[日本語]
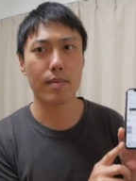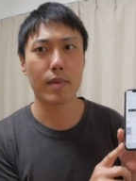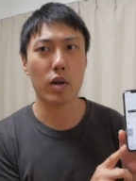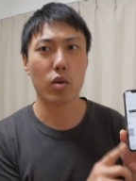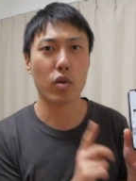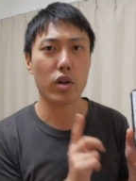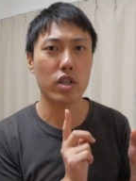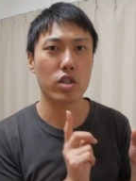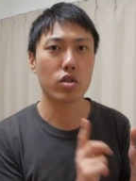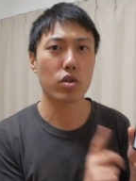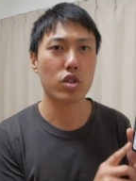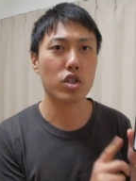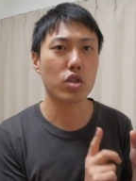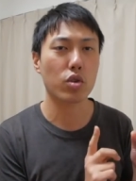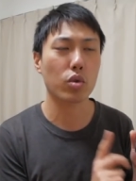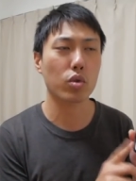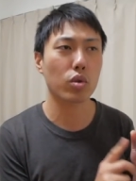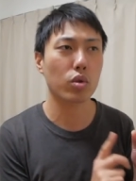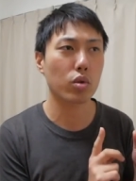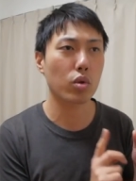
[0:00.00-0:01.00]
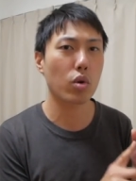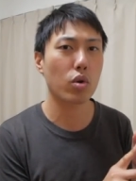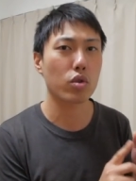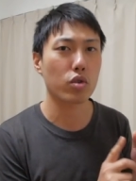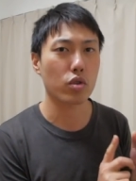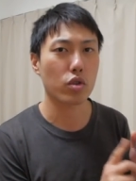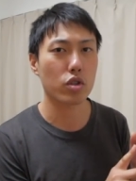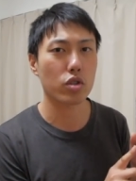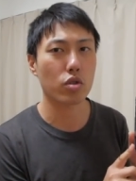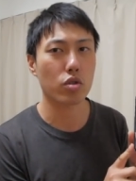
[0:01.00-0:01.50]
まあこれ一応仕事道
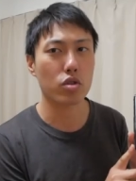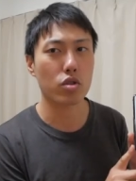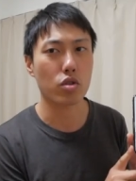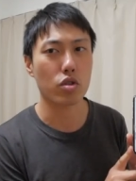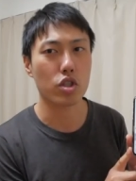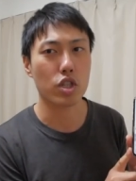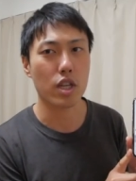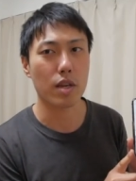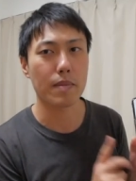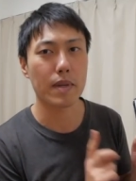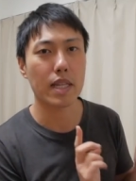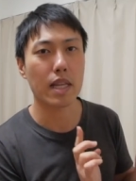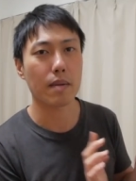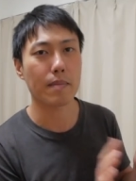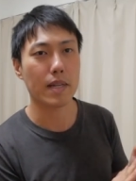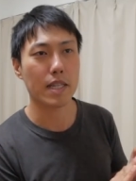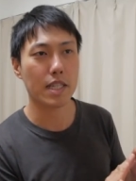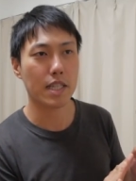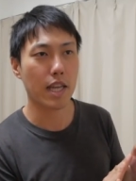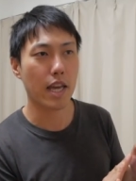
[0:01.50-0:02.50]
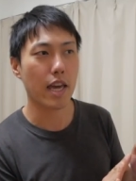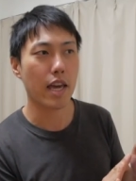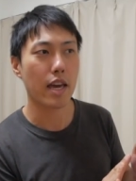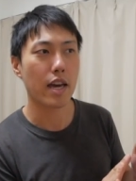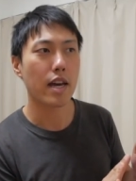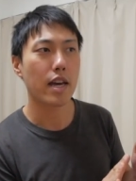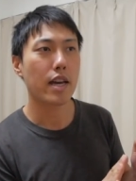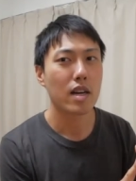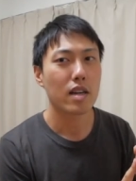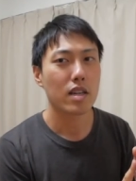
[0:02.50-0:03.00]
具の一つとして見ていまし
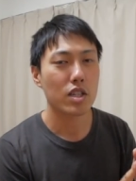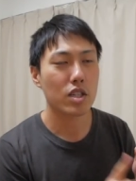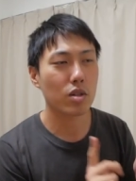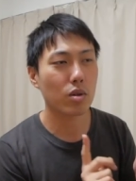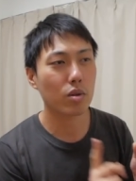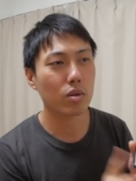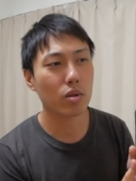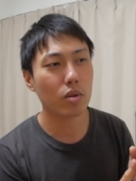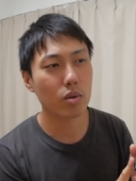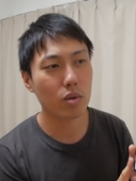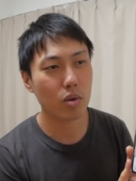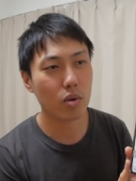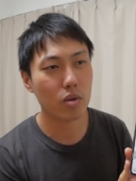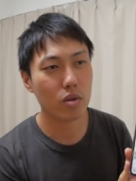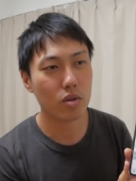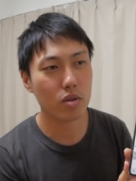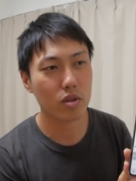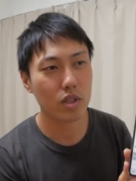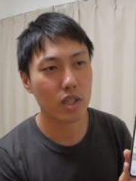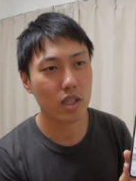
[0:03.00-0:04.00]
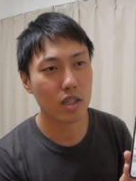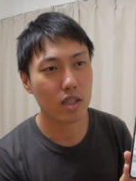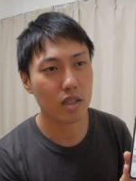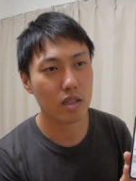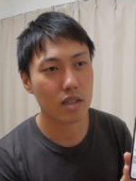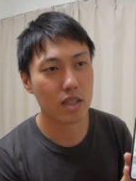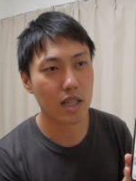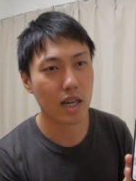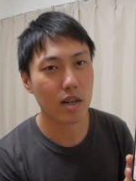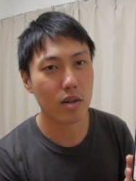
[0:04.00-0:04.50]
て、仕事道具に
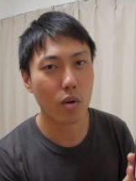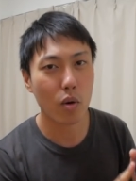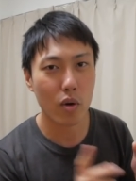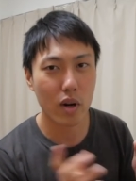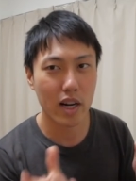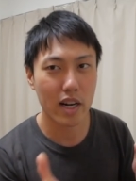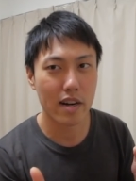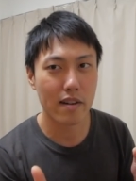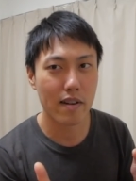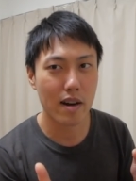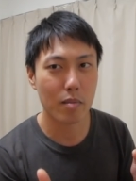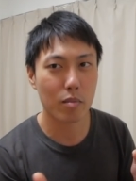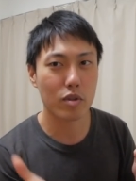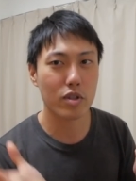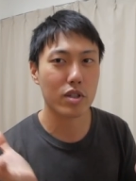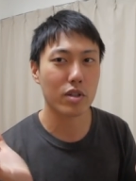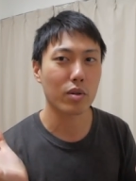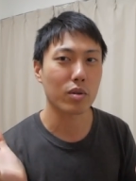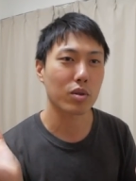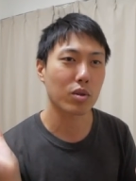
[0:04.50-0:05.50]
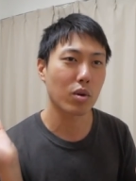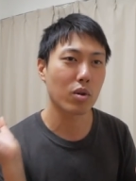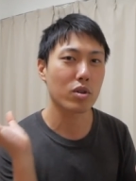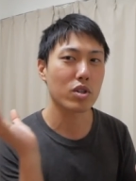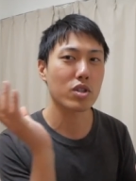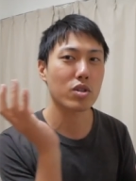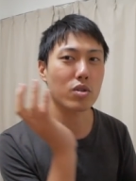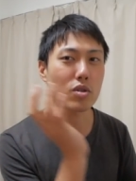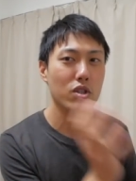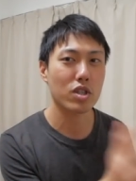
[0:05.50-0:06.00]
使うお金はもちろん投
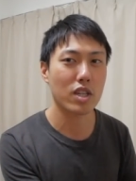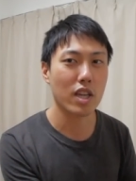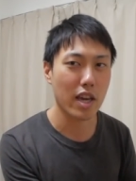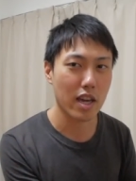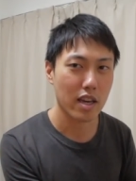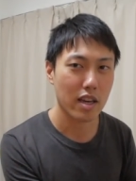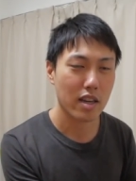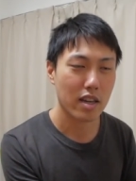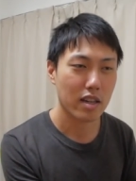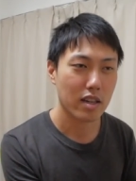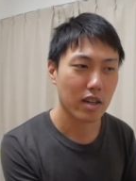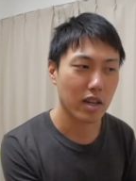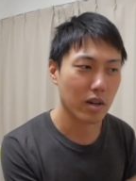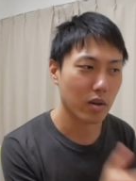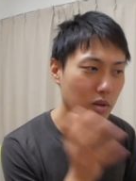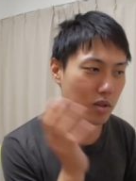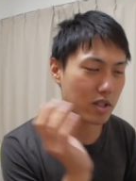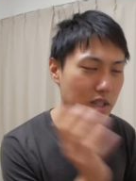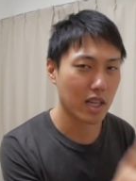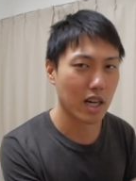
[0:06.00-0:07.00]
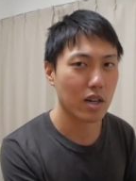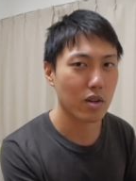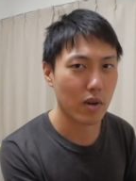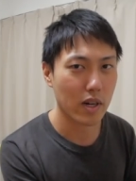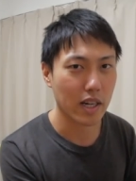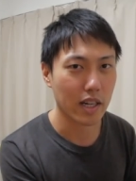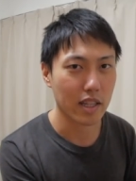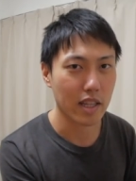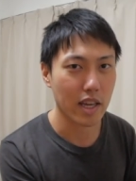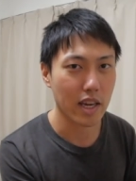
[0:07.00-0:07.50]
資としてを使う
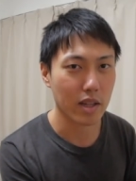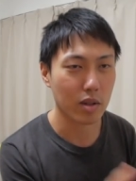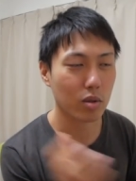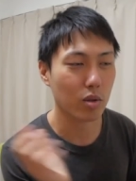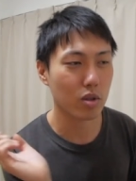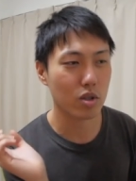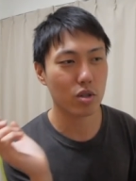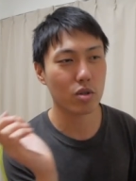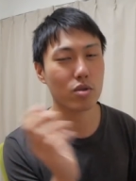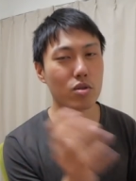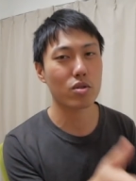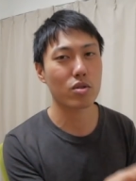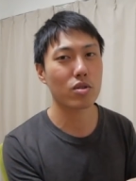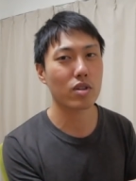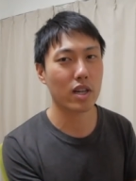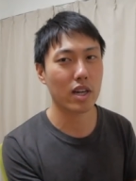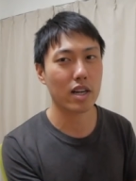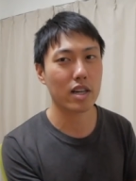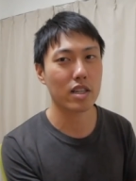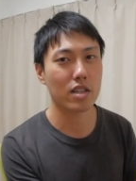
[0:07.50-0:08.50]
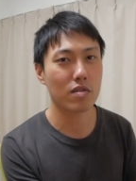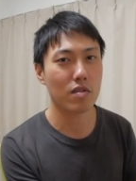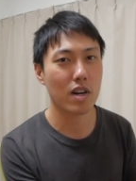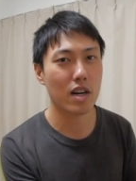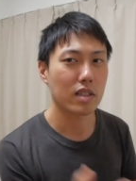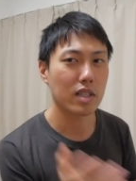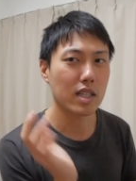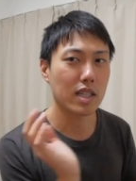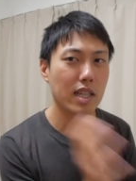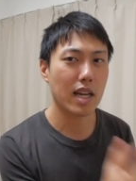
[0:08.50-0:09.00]
わけで、投資をするからに
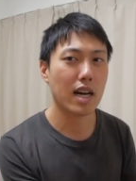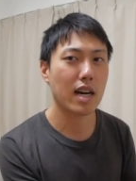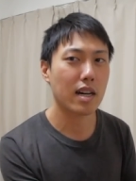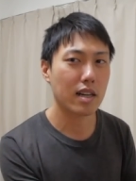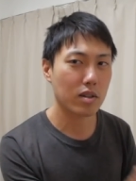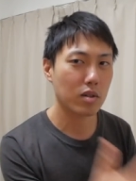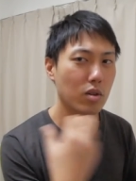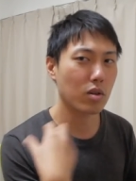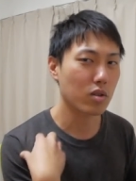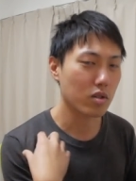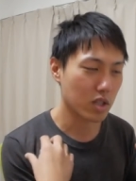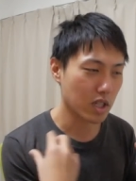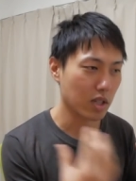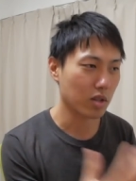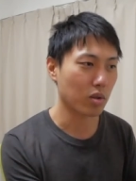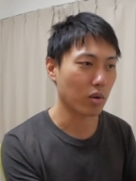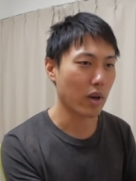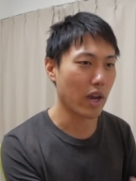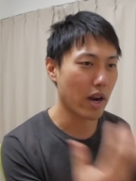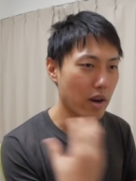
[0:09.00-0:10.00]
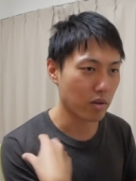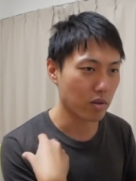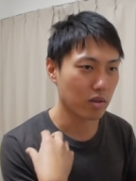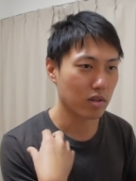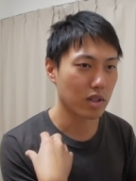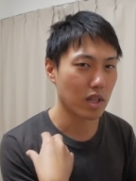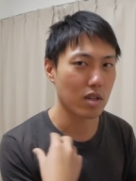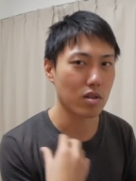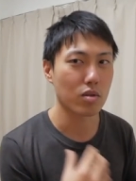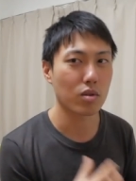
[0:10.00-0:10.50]
はリターンをちゃんと得るっ
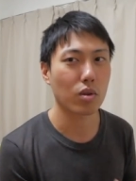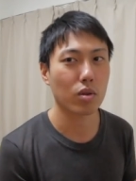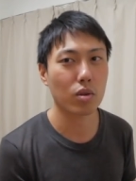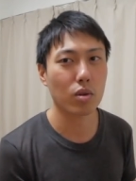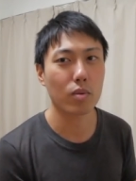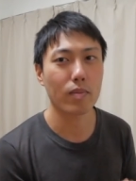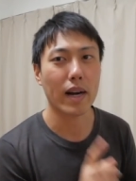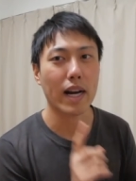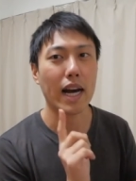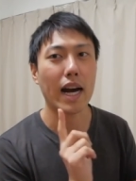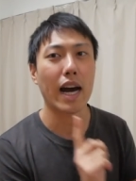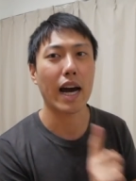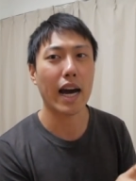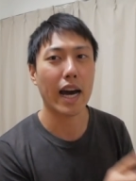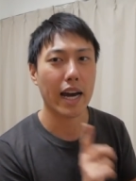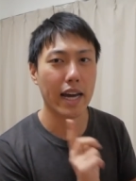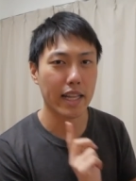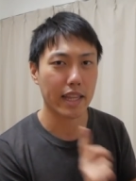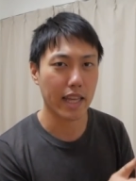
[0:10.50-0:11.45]
ていうことをまあ考え